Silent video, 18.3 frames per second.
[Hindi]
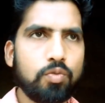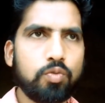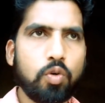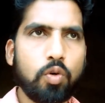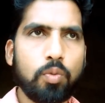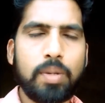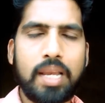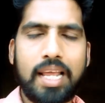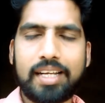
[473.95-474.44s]

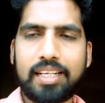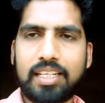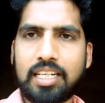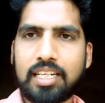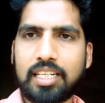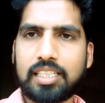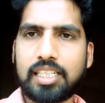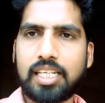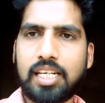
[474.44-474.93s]
वो ब्लैक
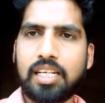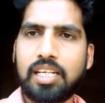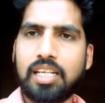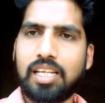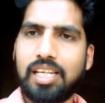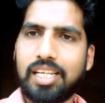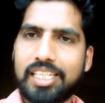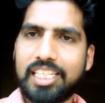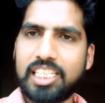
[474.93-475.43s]
कलर का था
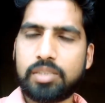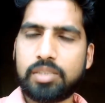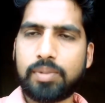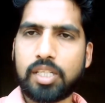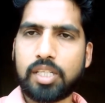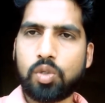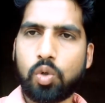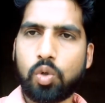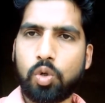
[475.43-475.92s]
लेकिन इस
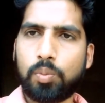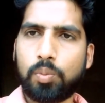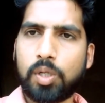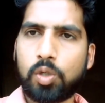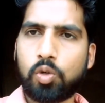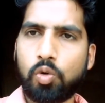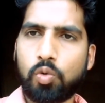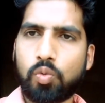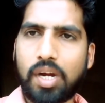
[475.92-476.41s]
बार दोनों
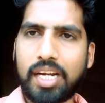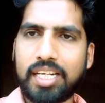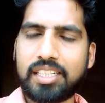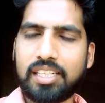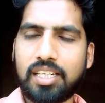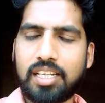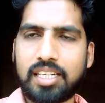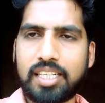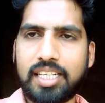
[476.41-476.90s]
बिल्कुल व्हाइट
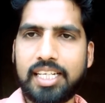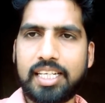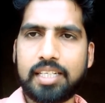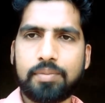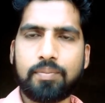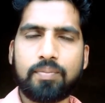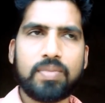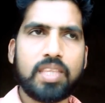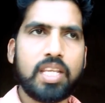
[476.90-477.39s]
कलर के हैं